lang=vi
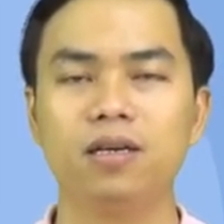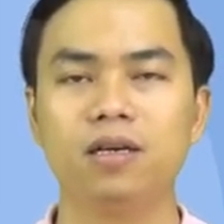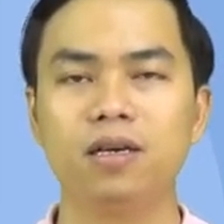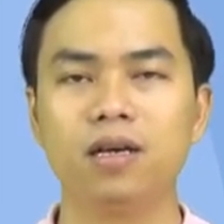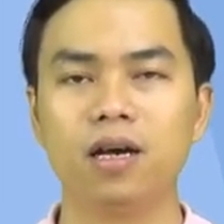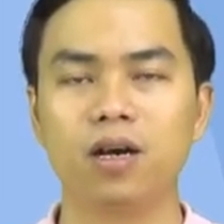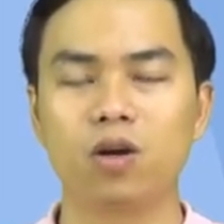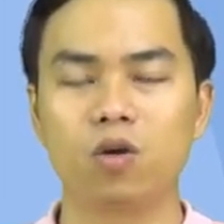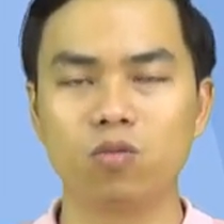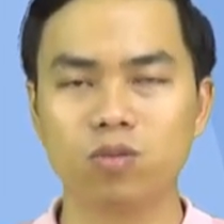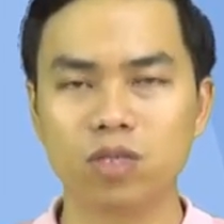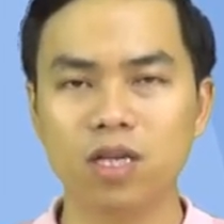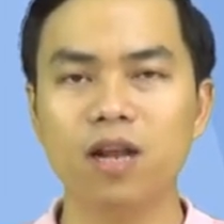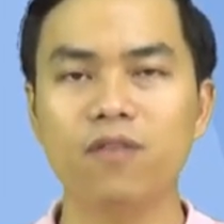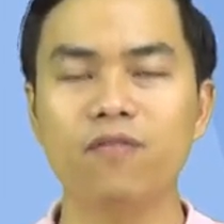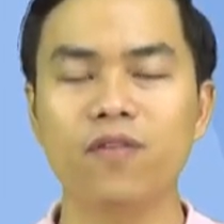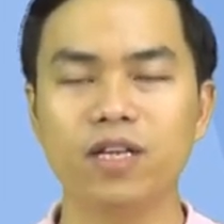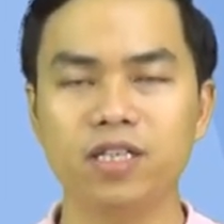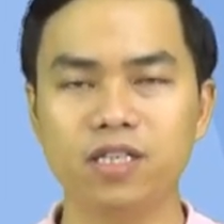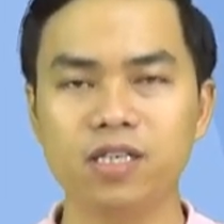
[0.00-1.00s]
cũng rất là
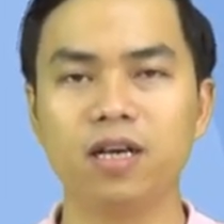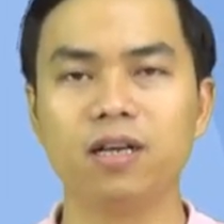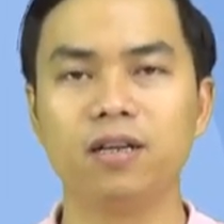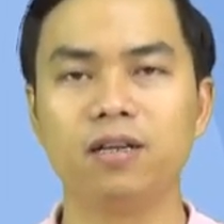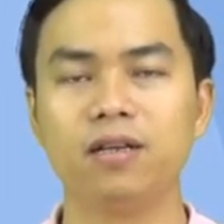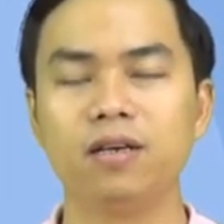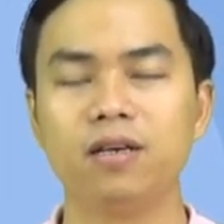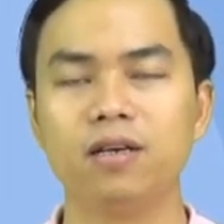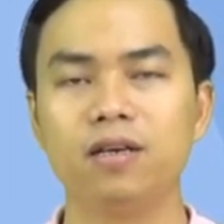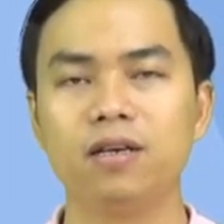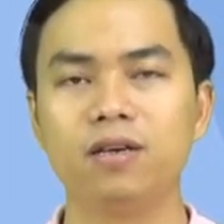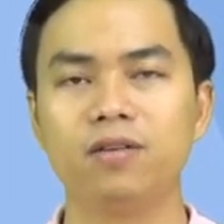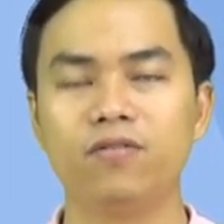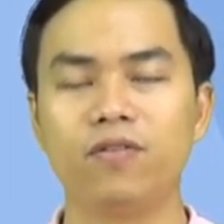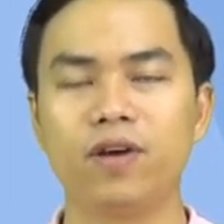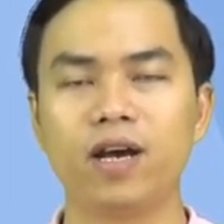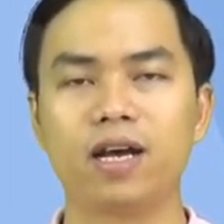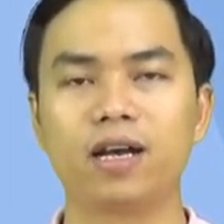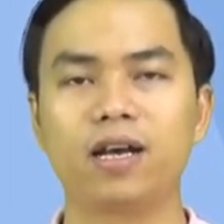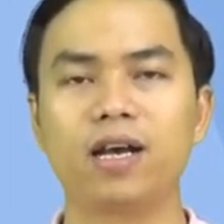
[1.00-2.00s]
phát triển
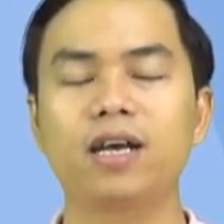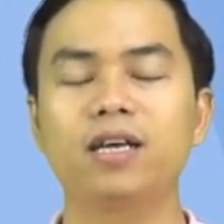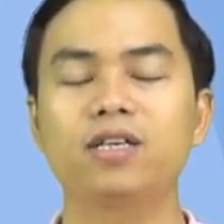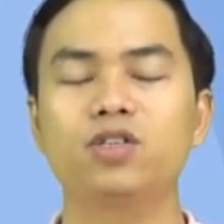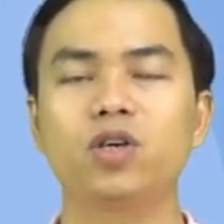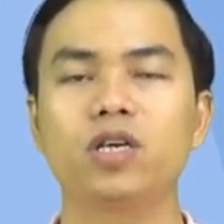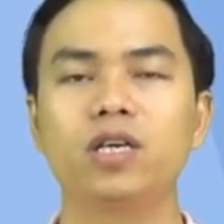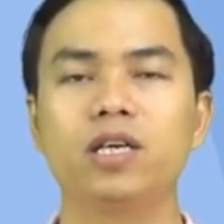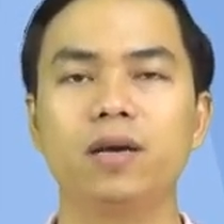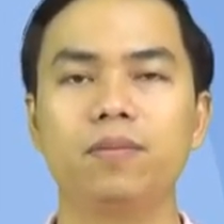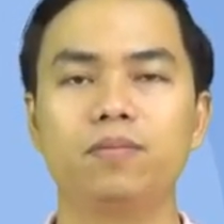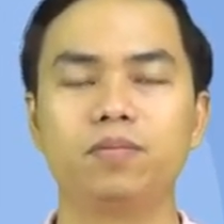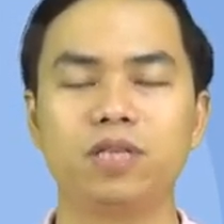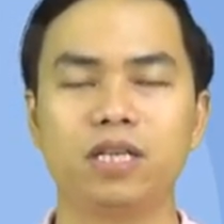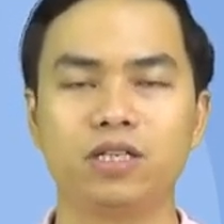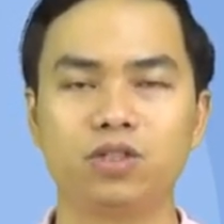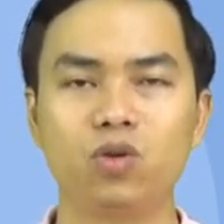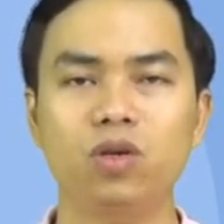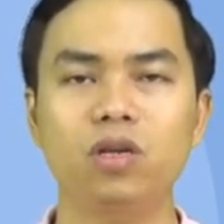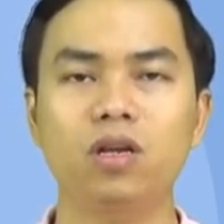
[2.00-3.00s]
và các cái doanh nghiệp sản
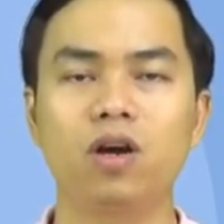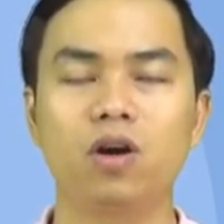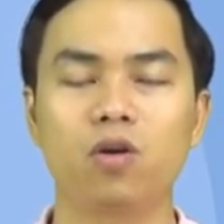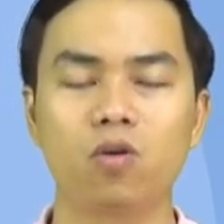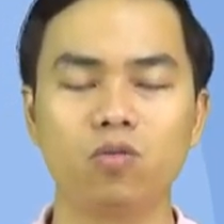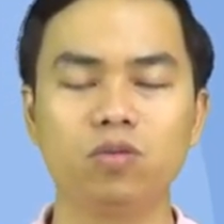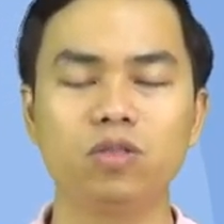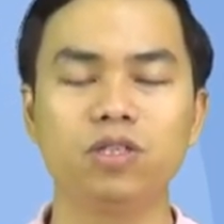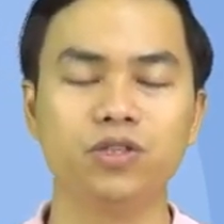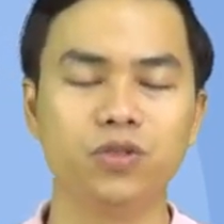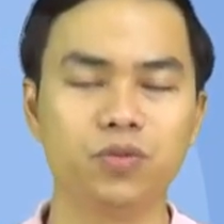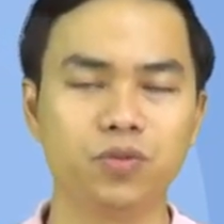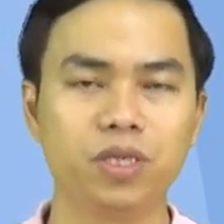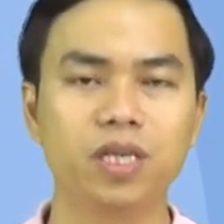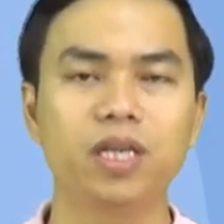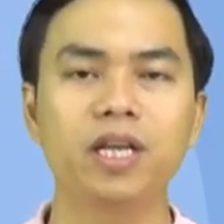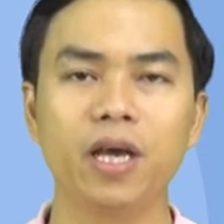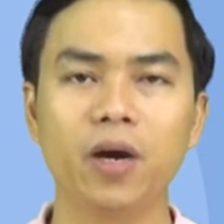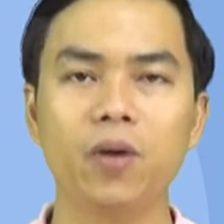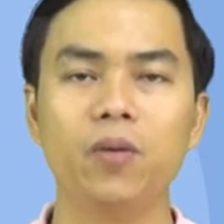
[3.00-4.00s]
xuất họ cũng sử dụng rất
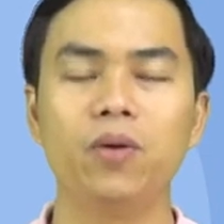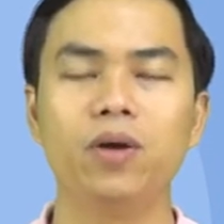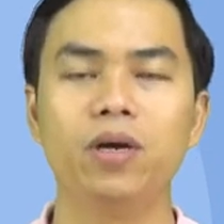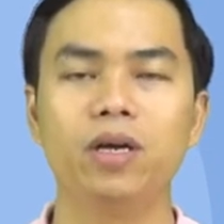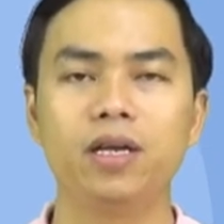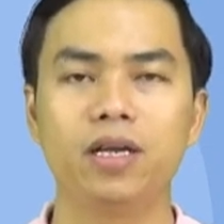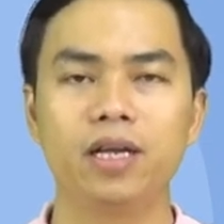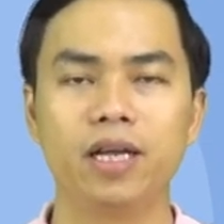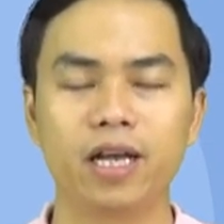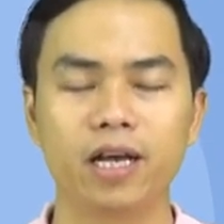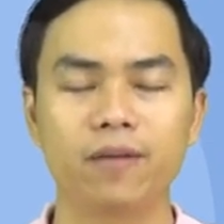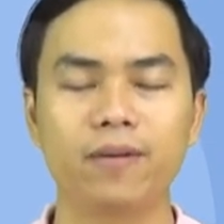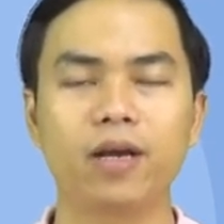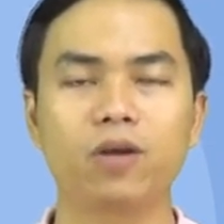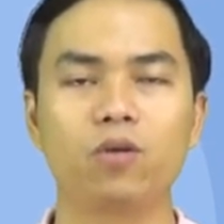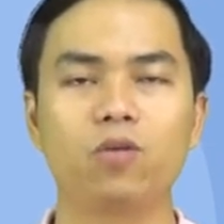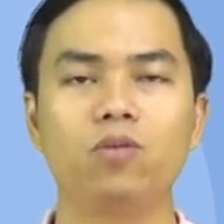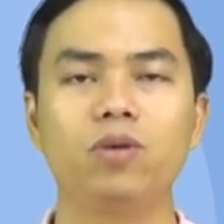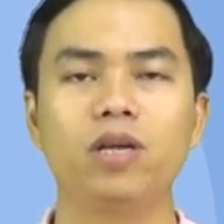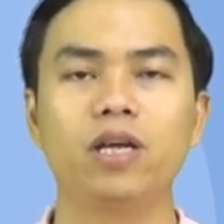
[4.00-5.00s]
nhiều nên các bạn
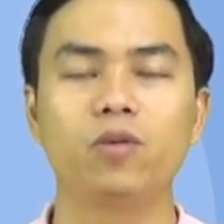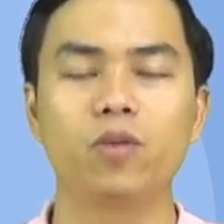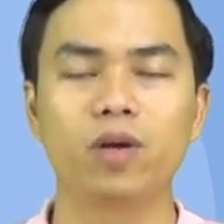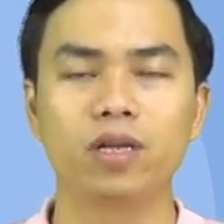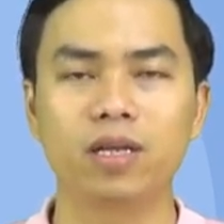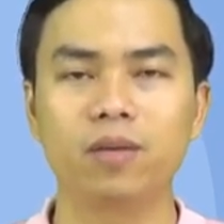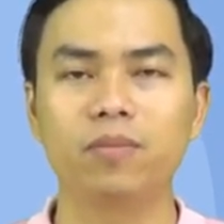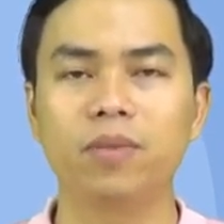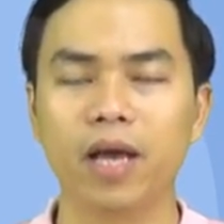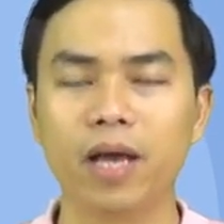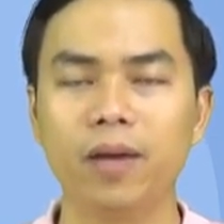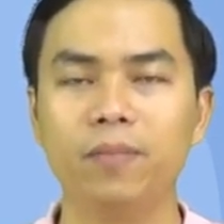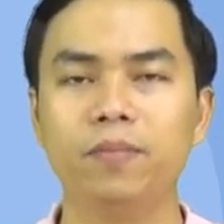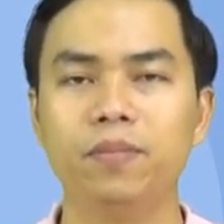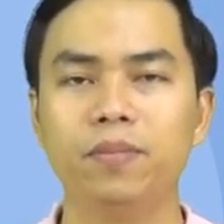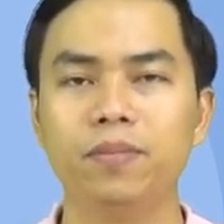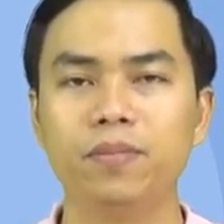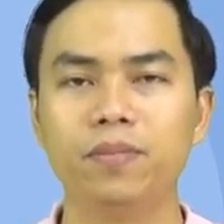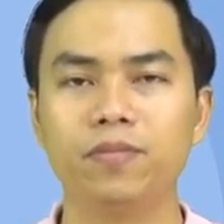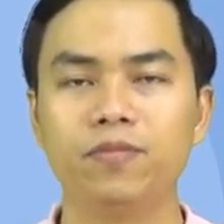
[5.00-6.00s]
cũng nên quan tâm thêm
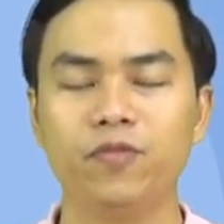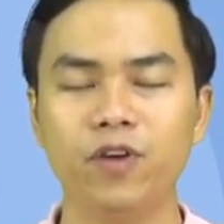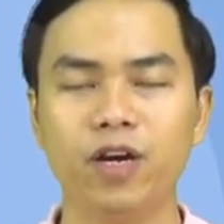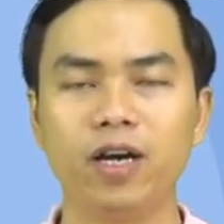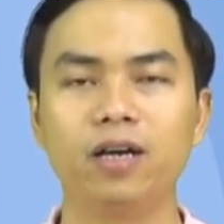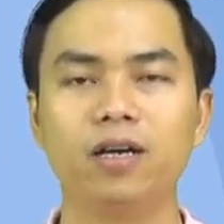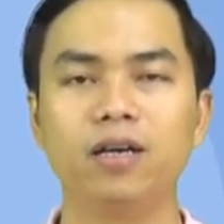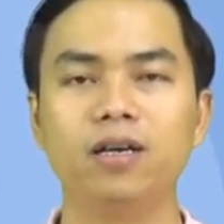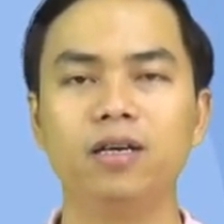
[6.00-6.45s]
vâng